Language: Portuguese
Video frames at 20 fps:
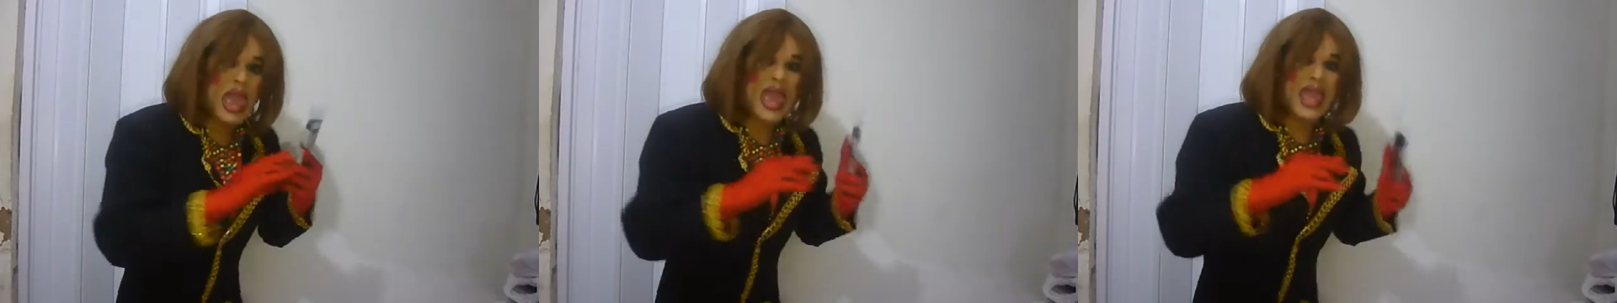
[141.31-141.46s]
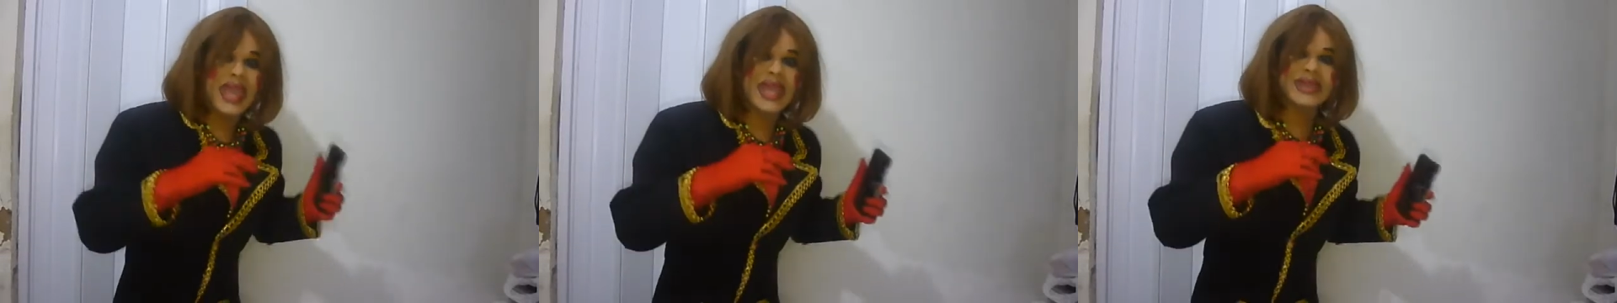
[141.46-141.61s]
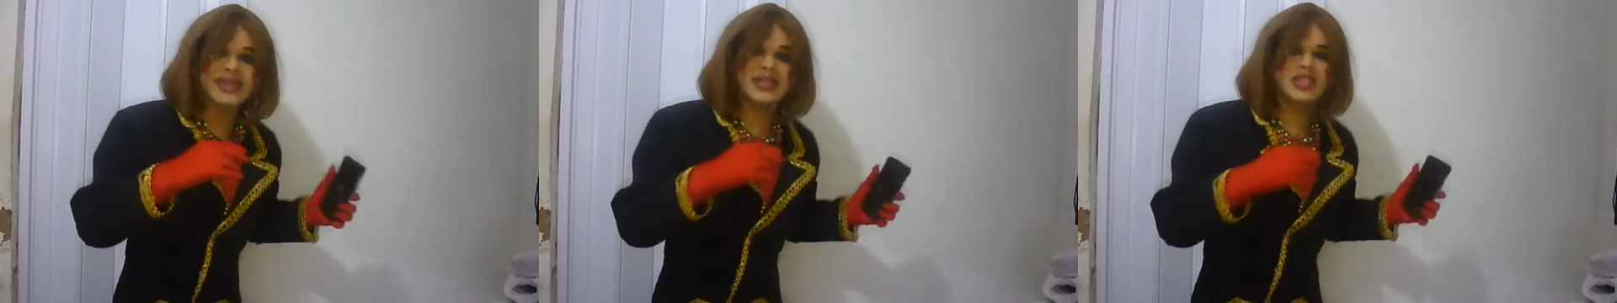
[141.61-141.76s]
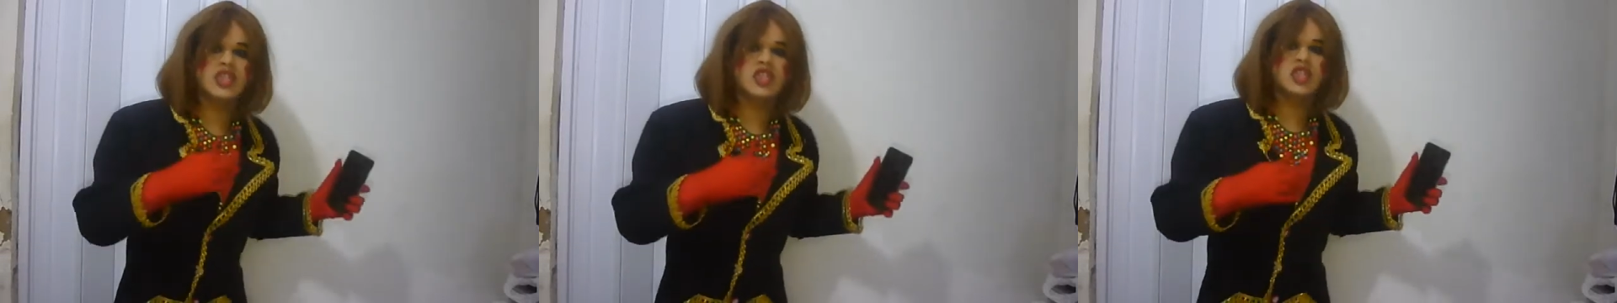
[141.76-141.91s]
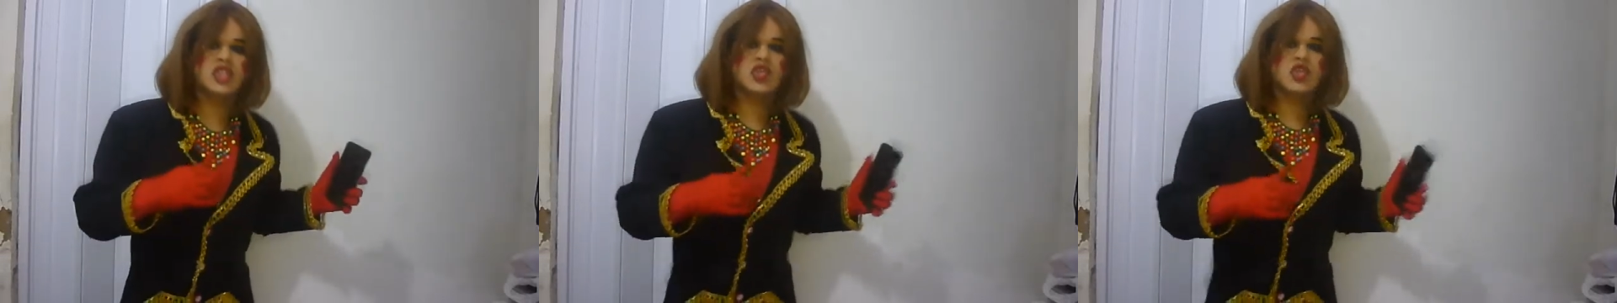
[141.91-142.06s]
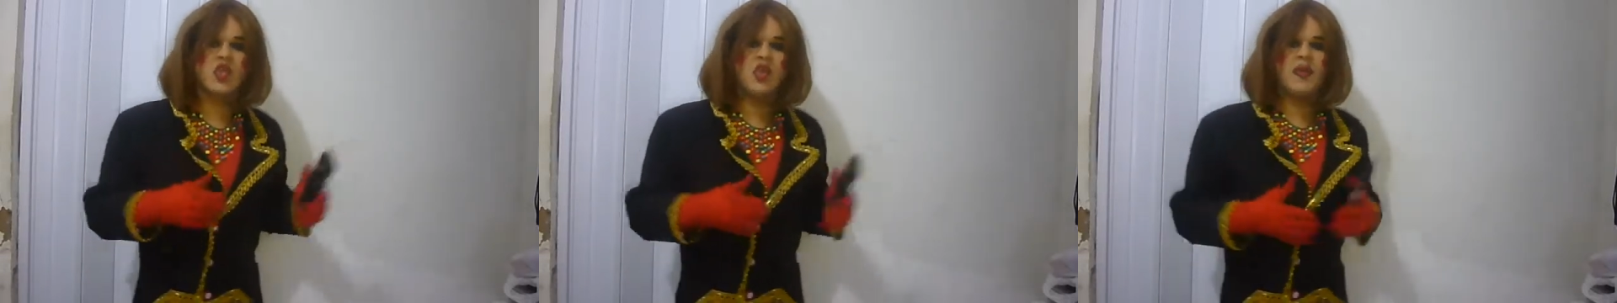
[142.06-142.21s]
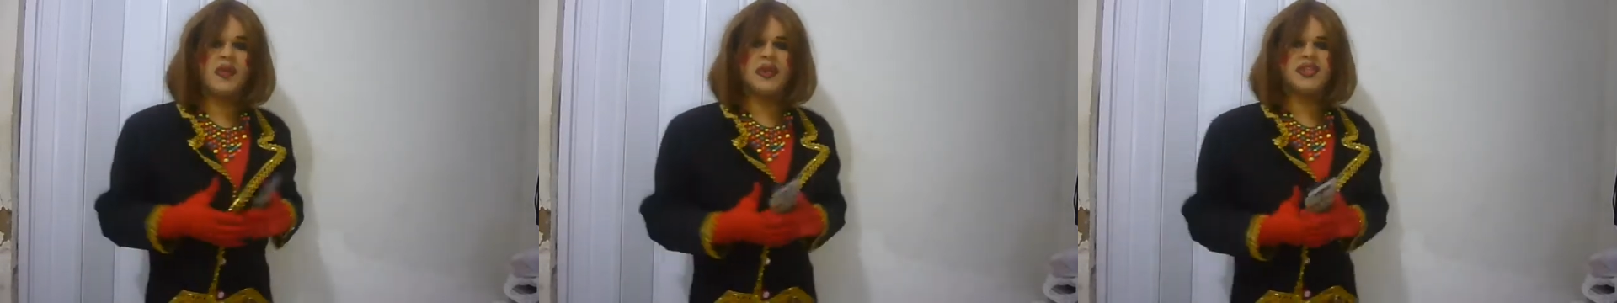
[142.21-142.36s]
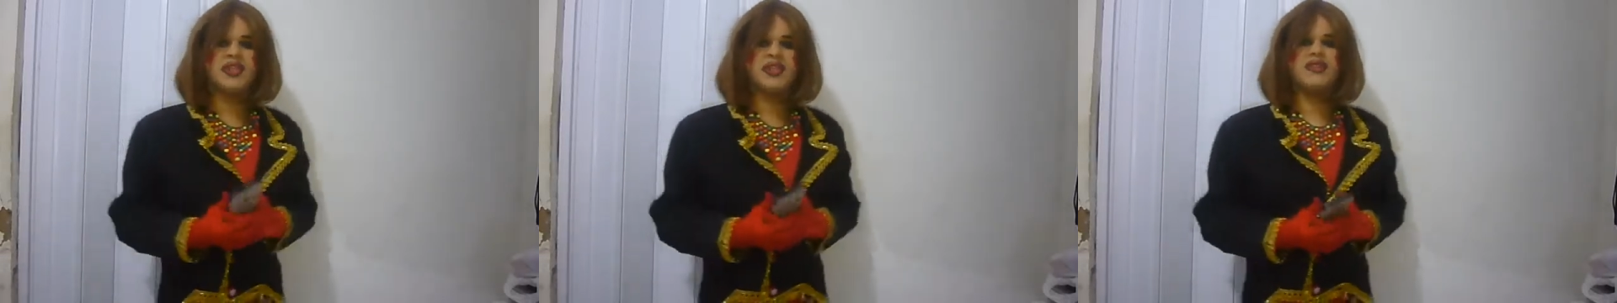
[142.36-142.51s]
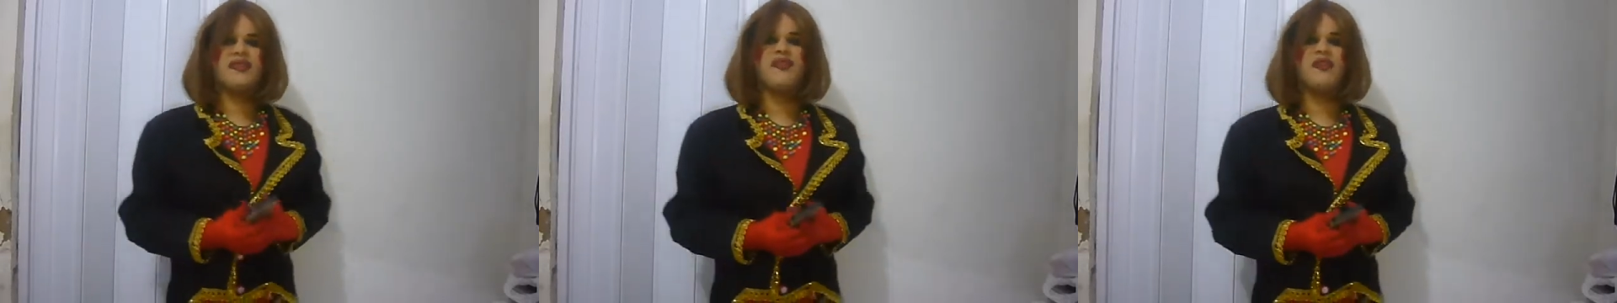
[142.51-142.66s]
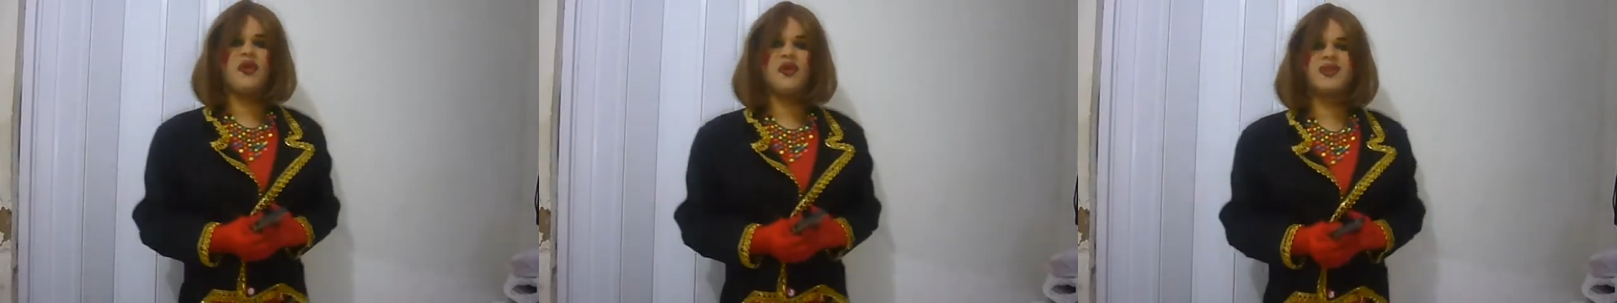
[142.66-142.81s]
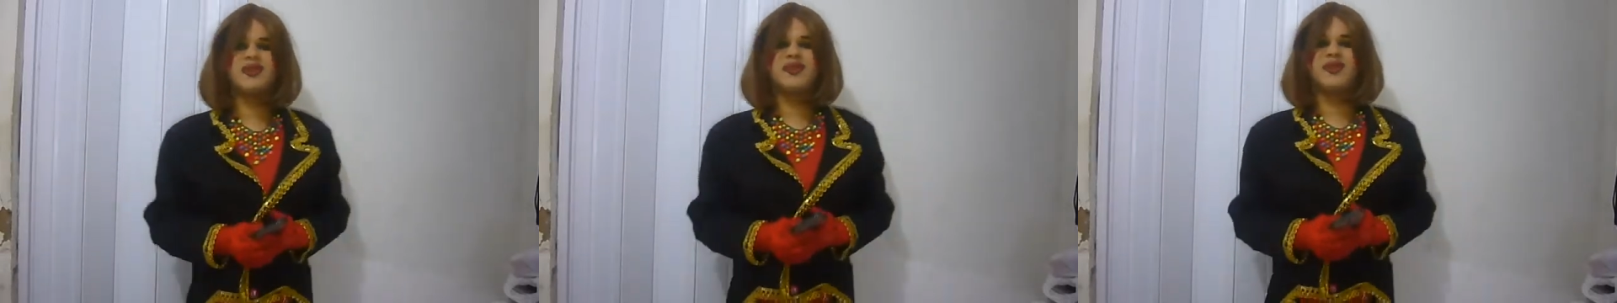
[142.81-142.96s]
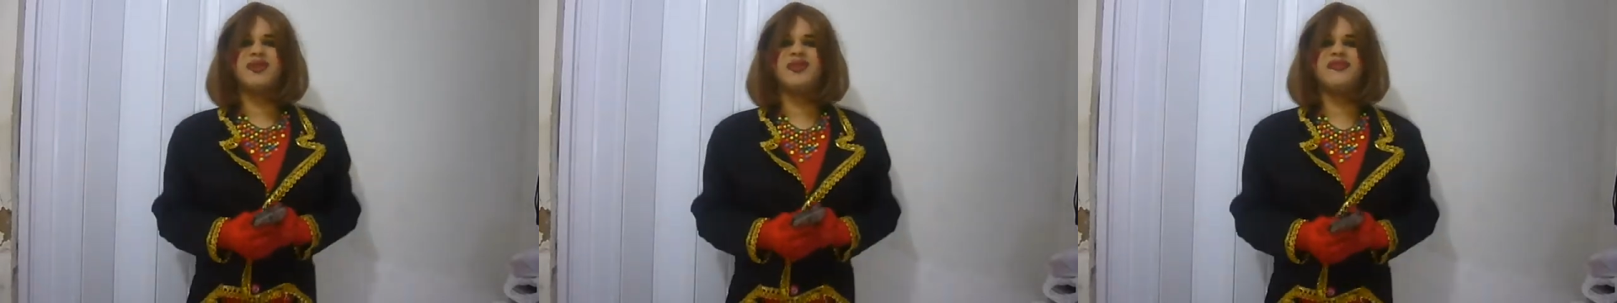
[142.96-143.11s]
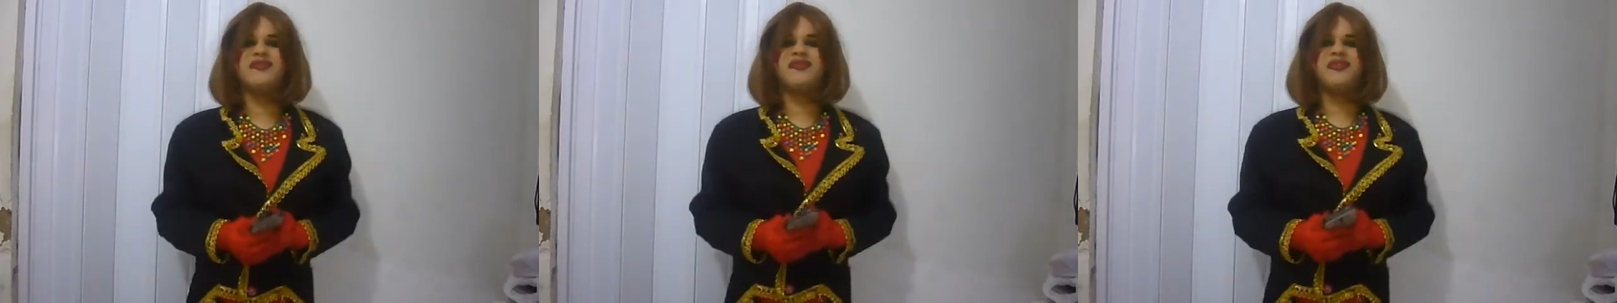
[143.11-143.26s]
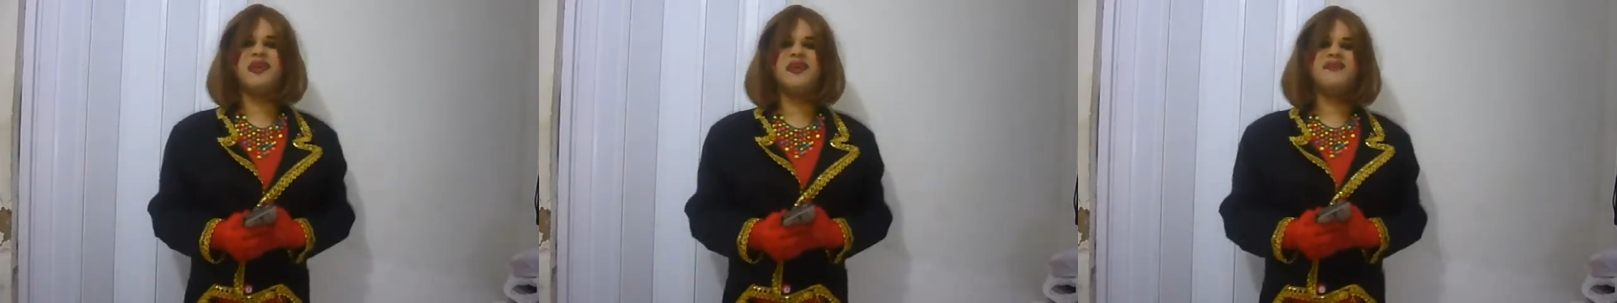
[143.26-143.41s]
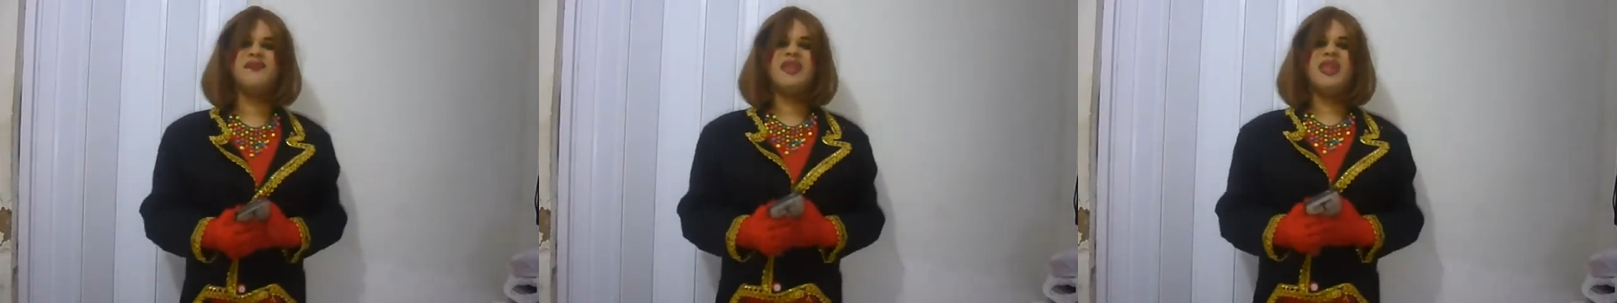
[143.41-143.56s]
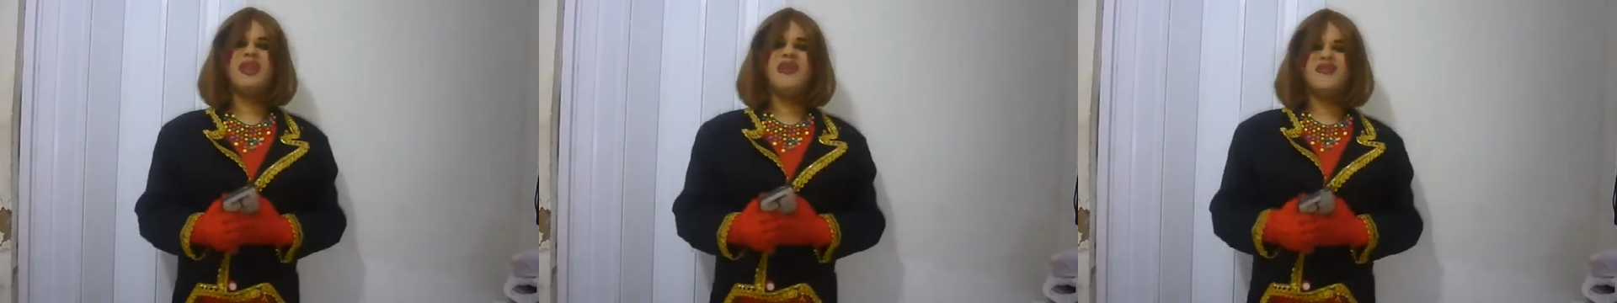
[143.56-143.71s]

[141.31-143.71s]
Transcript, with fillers: Eita, desculpa, gente, voltou, não foi?